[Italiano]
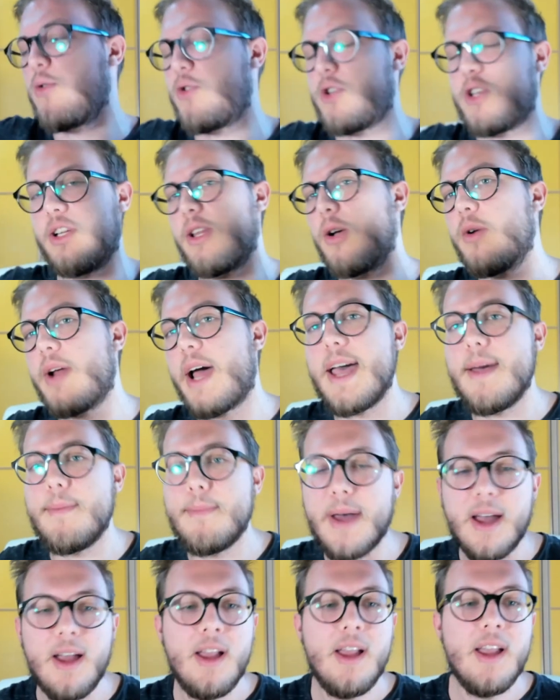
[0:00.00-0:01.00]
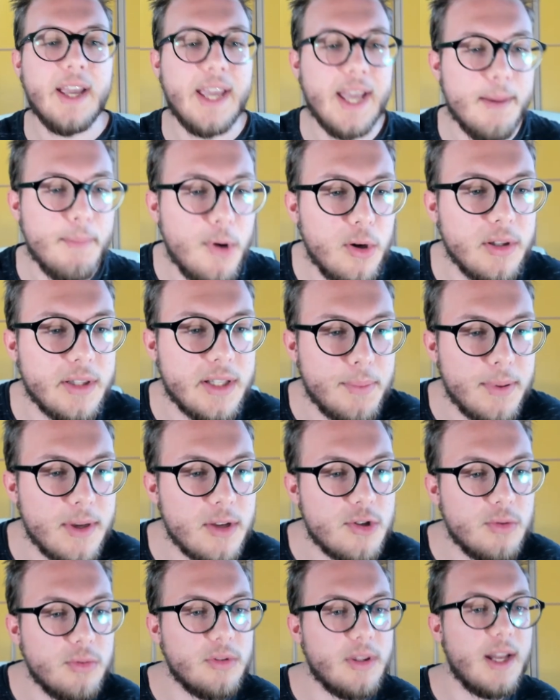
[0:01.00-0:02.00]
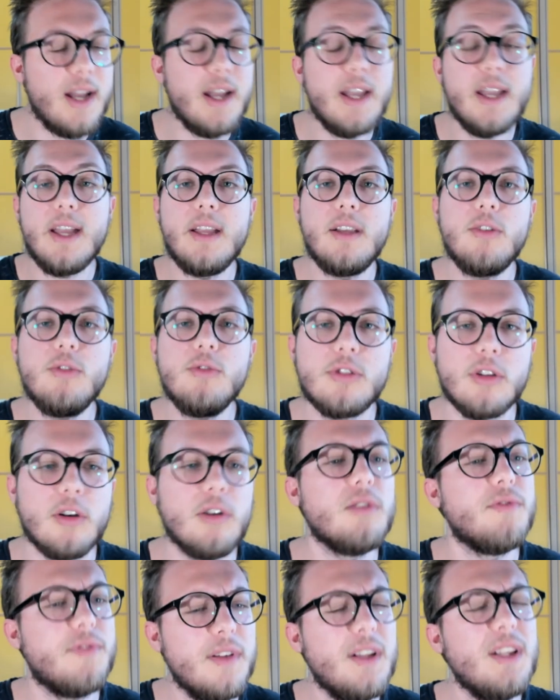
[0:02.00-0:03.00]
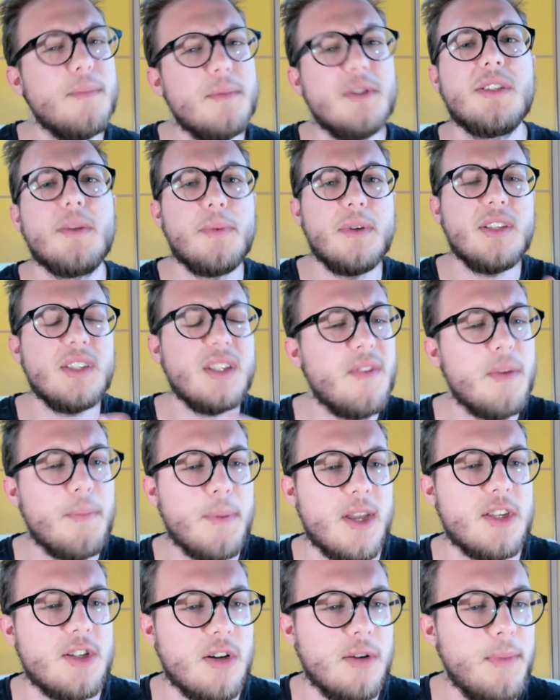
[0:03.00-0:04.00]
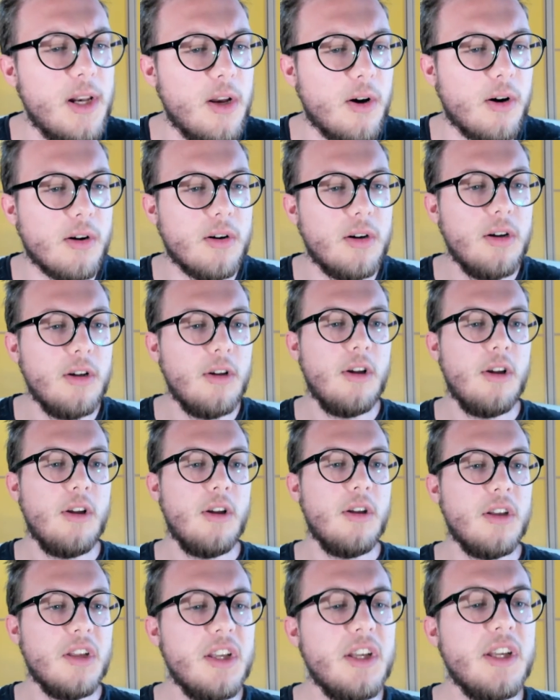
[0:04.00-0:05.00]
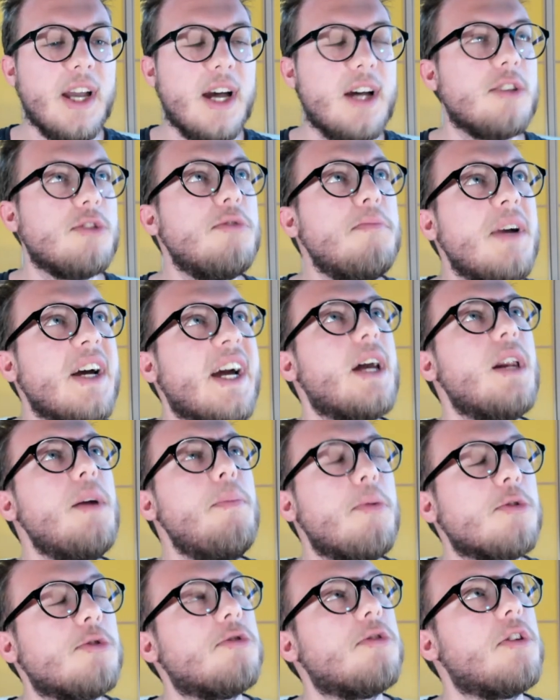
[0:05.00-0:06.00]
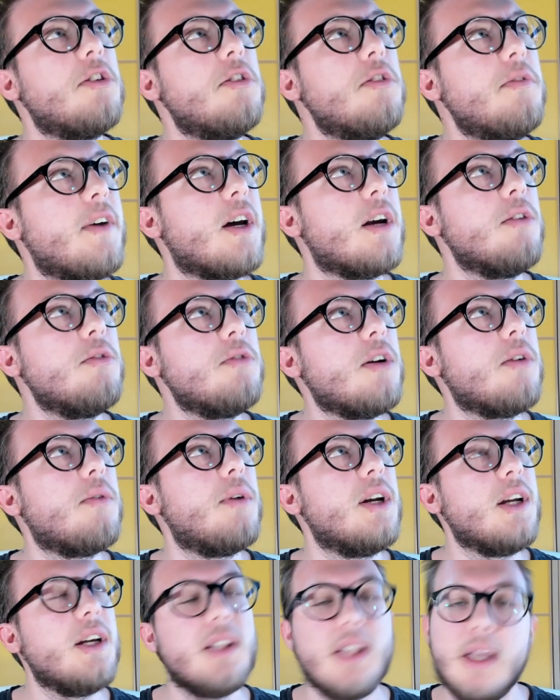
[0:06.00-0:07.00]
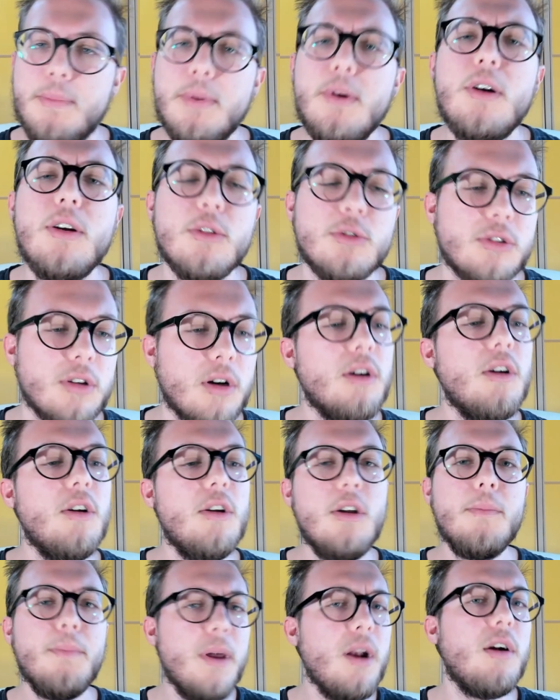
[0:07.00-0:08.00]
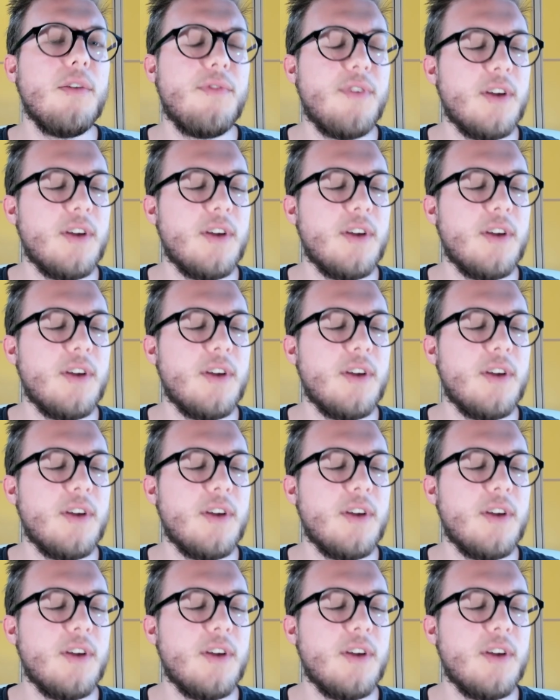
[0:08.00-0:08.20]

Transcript: è uscita una M, che a molti è piaciuta e non so, fatemi sapere se mi piace come logo in caso magari posso rinnovarlo tra qualche tempo, non lo so, però l'ho